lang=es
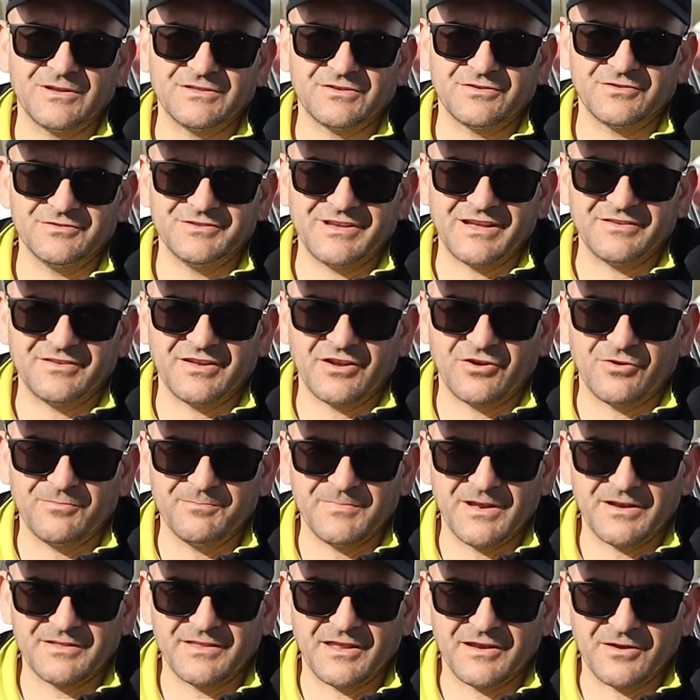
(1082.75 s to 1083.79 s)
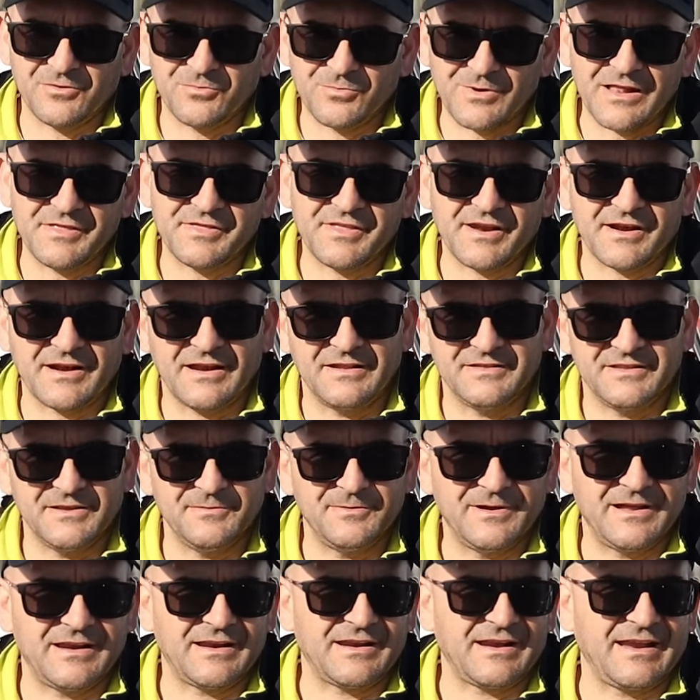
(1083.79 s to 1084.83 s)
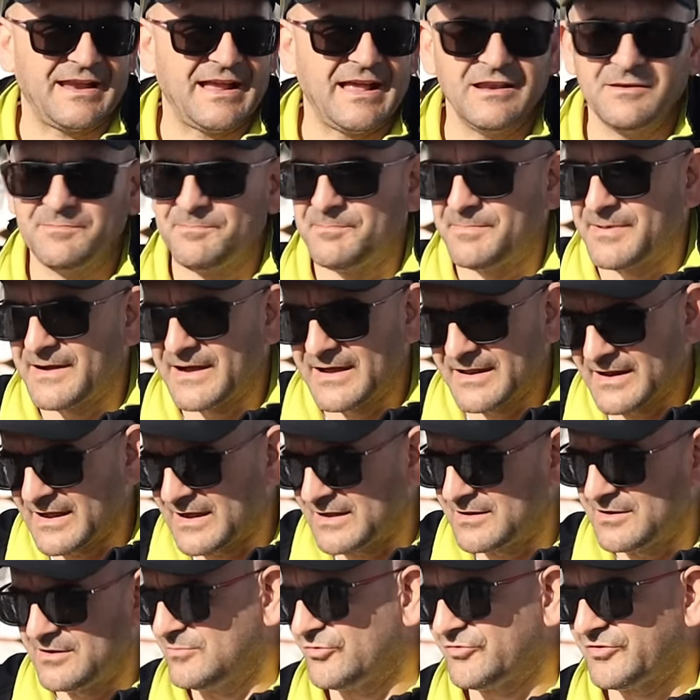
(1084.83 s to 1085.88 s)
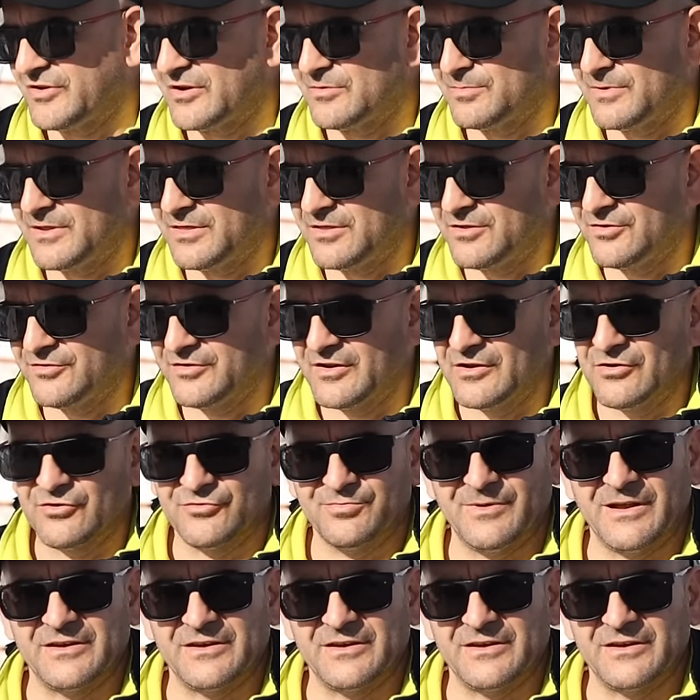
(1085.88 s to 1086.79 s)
4 ya se conviertan en una alternativa real para los servicios en los